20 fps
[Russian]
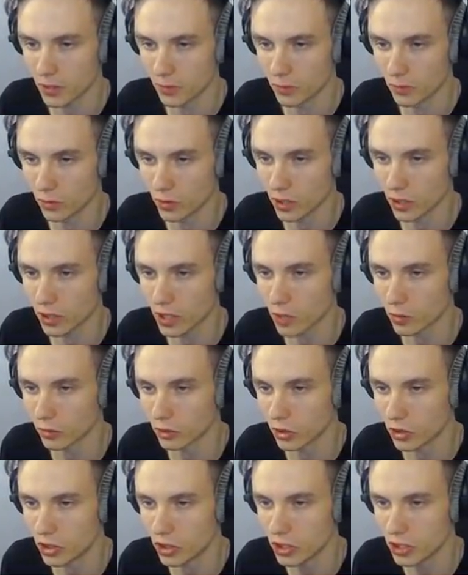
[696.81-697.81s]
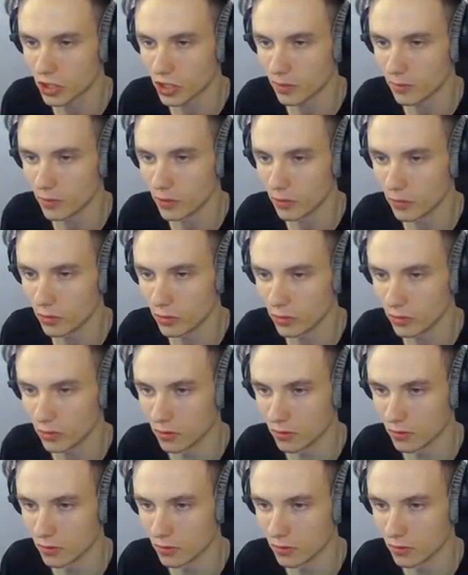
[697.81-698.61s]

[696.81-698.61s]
Потому что я какой-то читик Нет,